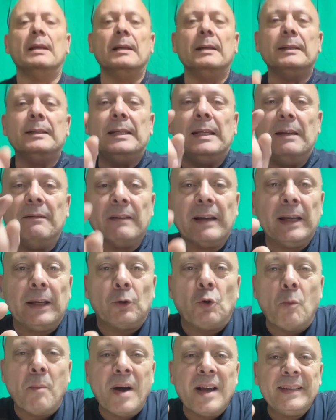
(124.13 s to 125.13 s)
C'est vrai.
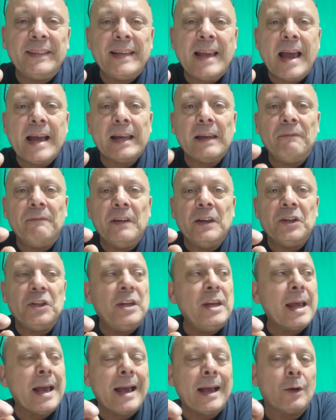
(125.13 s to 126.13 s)
Commencez à
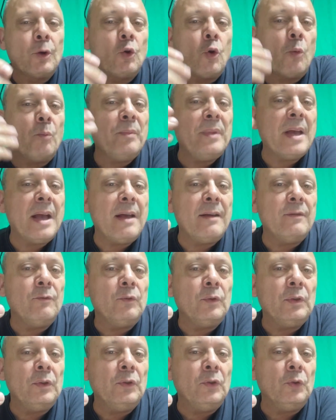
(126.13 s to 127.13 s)
réfléchir à combien,
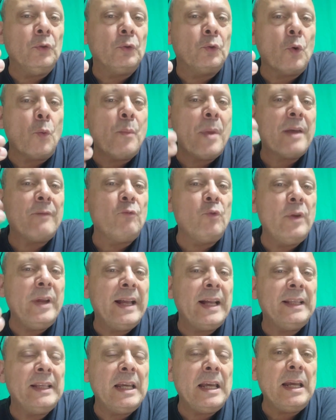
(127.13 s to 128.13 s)
vous voulez
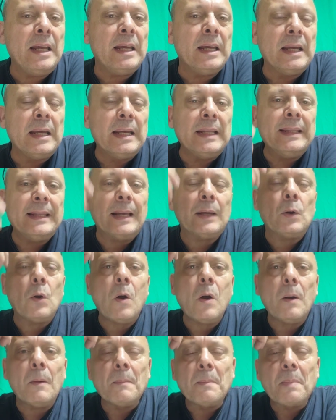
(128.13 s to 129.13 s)
gagner,
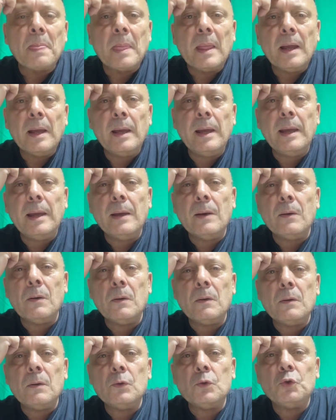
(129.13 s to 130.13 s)
d'accord Et
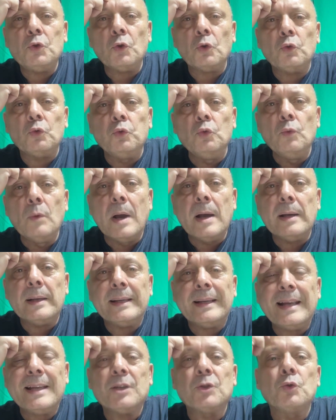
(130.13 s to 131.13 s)
euh, surtout, euh,
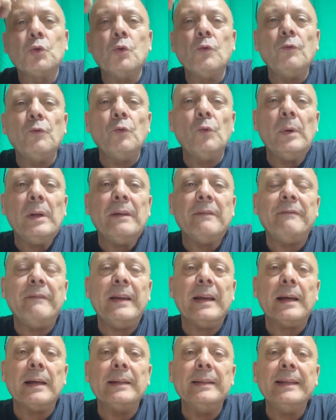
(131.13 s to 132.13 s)
qu'est-ce que vous voulez
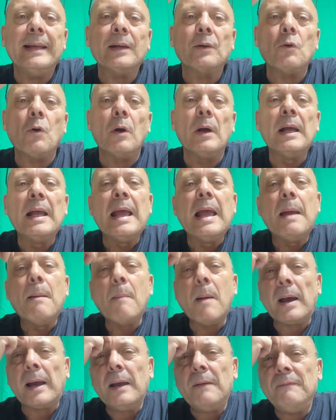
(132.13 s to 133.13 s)
faire, d'accord
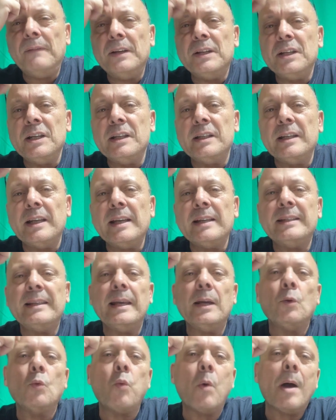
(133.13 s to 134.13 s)
Réfléchissez,
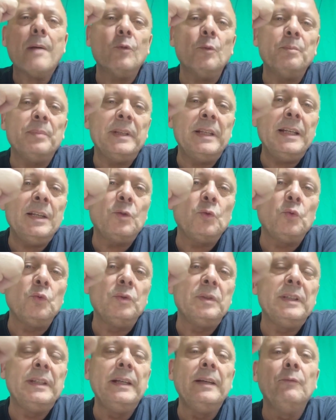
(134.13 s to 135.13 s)
c'est quoi vos petits
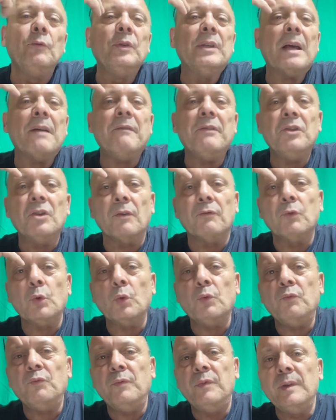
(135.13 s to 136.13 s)
soucis que vous avez dans
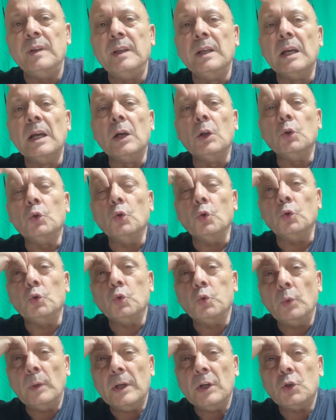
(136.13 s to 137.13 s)
votre vie de
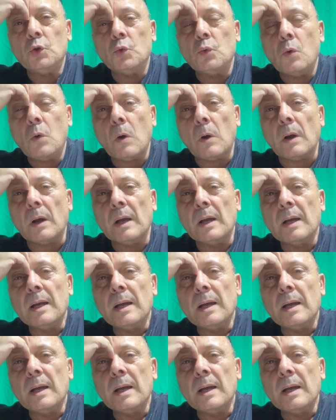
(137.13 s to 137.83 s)
tous les jours